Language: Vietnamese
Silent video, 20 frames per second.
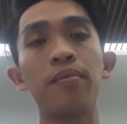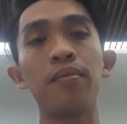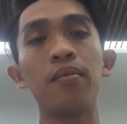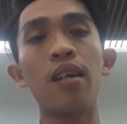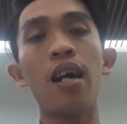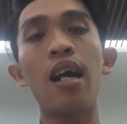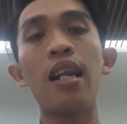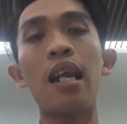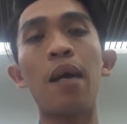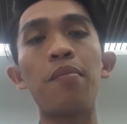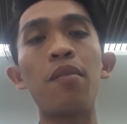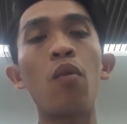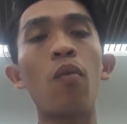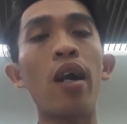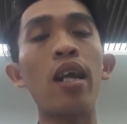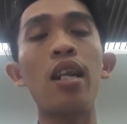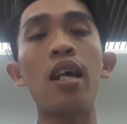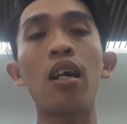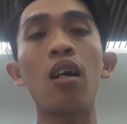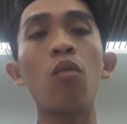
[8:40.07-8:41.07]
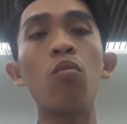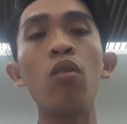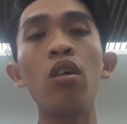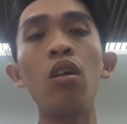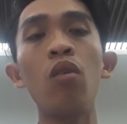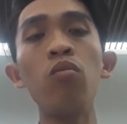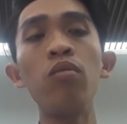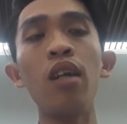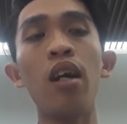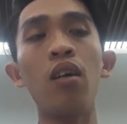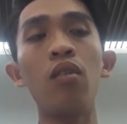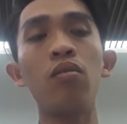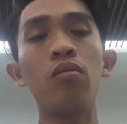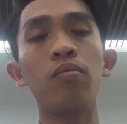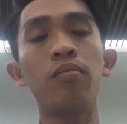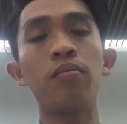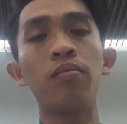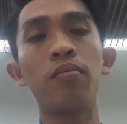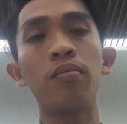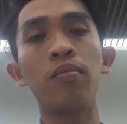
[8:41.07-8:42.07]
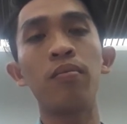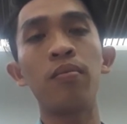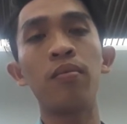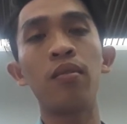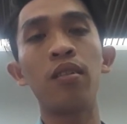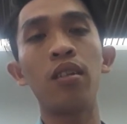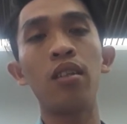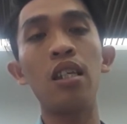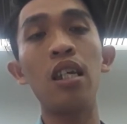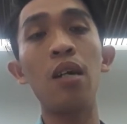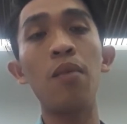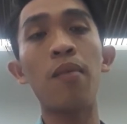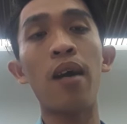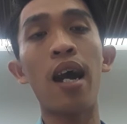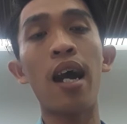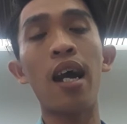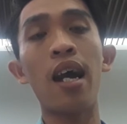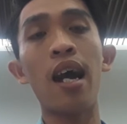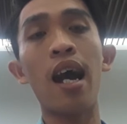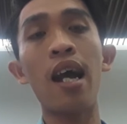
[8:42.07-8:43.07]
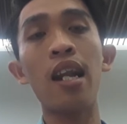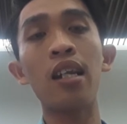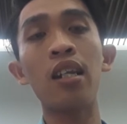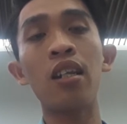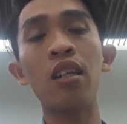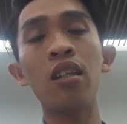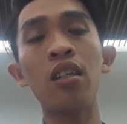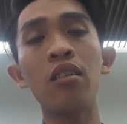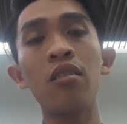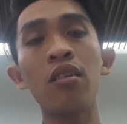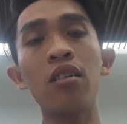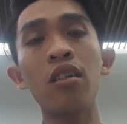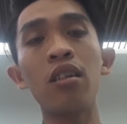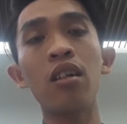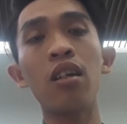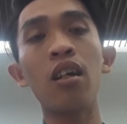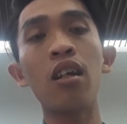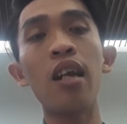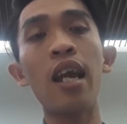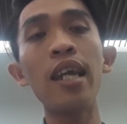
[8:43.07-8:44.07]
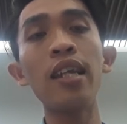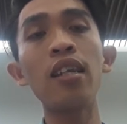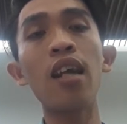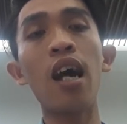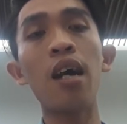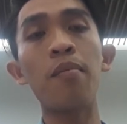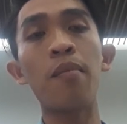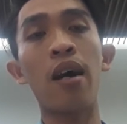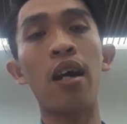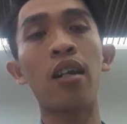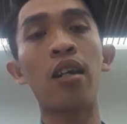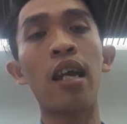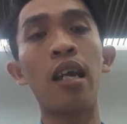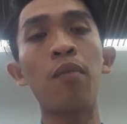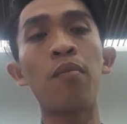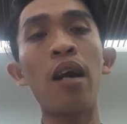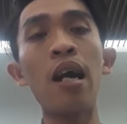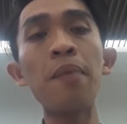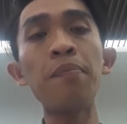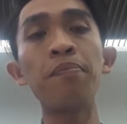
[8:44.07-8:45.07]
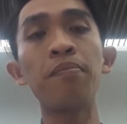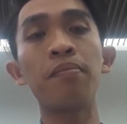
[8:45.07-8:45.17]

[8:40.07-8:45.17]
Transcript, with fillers: Anh làm như vậy là không có đúng đâu. Nhưng mà anh lấy tên mà Thiện Pháp